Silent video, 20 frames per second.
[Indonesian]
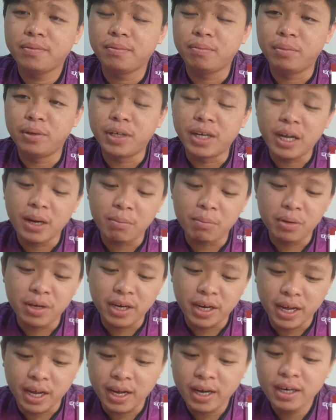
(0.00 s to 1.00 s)

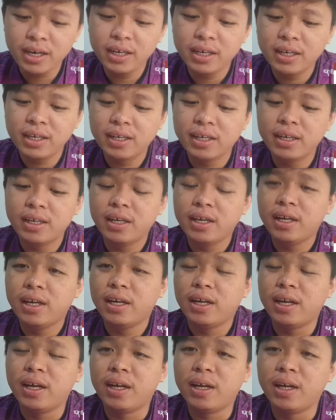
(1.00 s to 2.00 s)
benar-benar
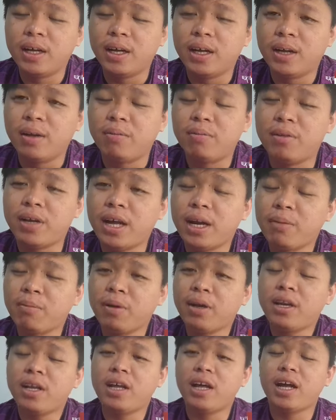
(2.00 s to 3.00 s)
um,
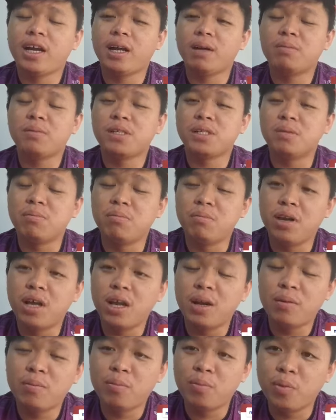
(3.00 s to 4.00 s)
daripada RM
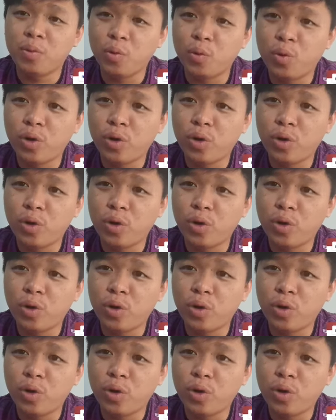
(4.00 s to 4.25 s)
92.5